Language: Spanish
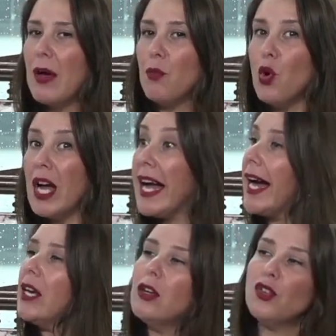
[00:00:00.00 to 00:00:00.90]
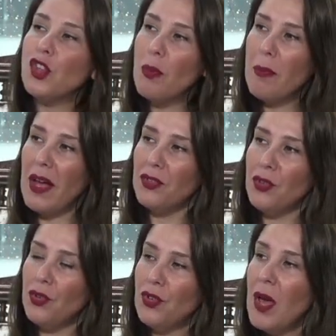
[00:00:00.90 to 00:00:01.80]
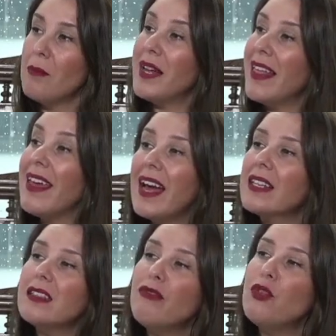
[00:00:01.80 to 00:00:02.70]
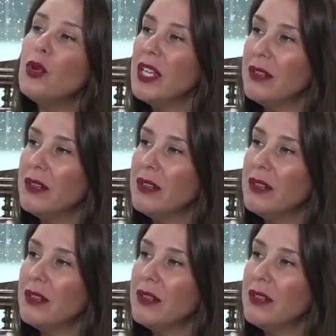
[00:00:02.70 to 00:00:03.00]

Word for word: buscar los espacios para dejarte fluir.